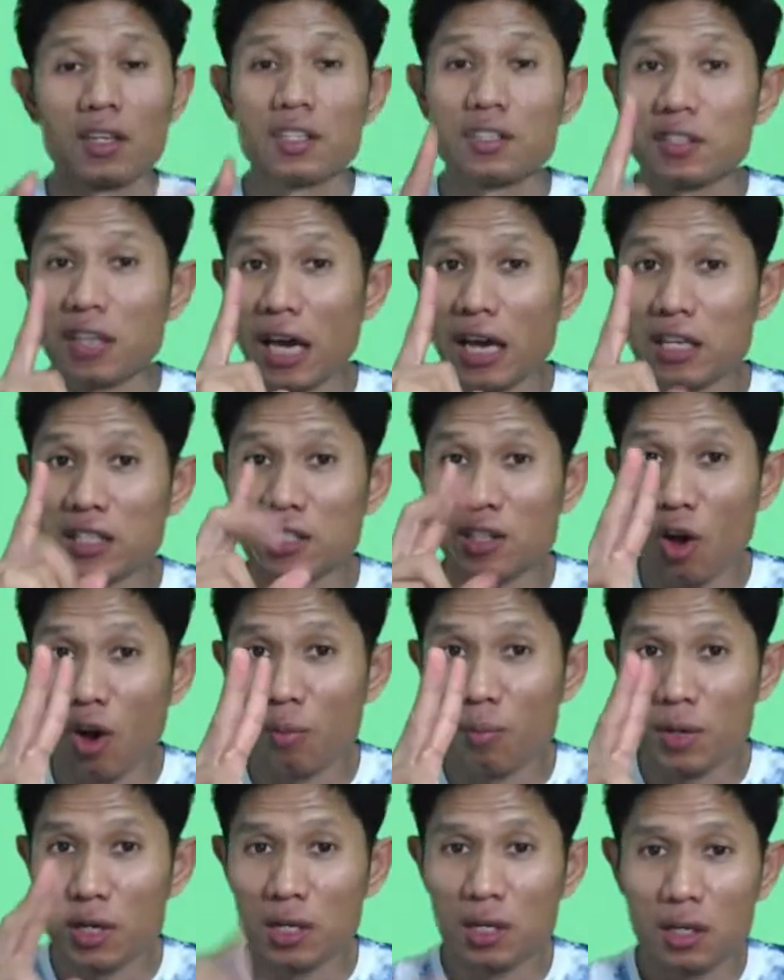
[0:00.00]
ใช้
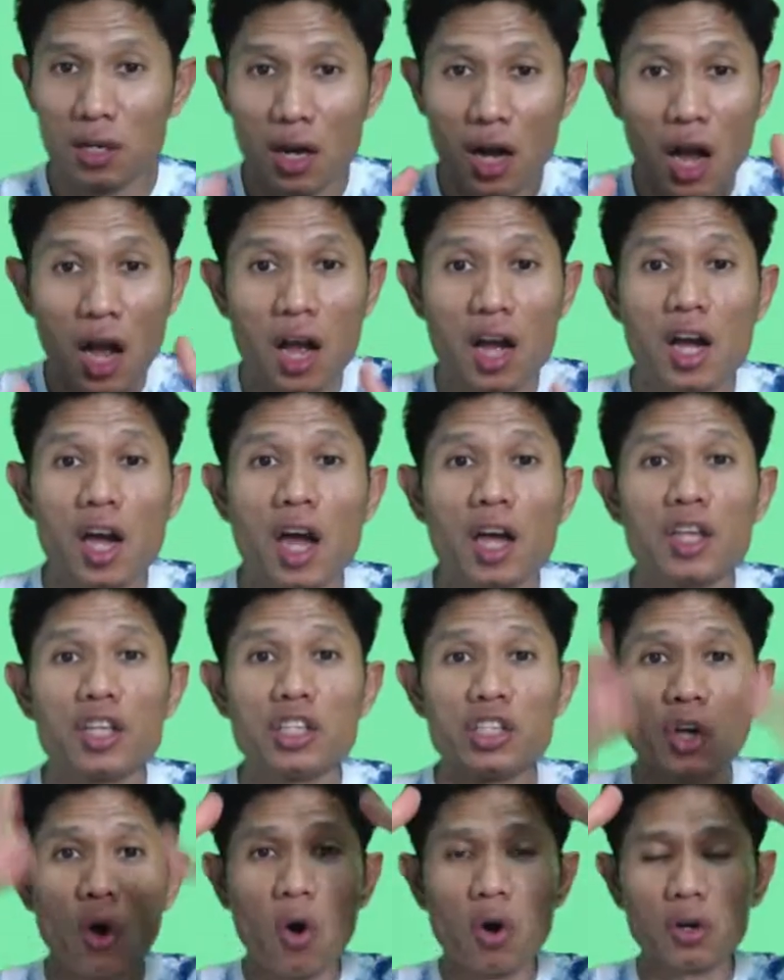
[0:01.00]
2 มือ ย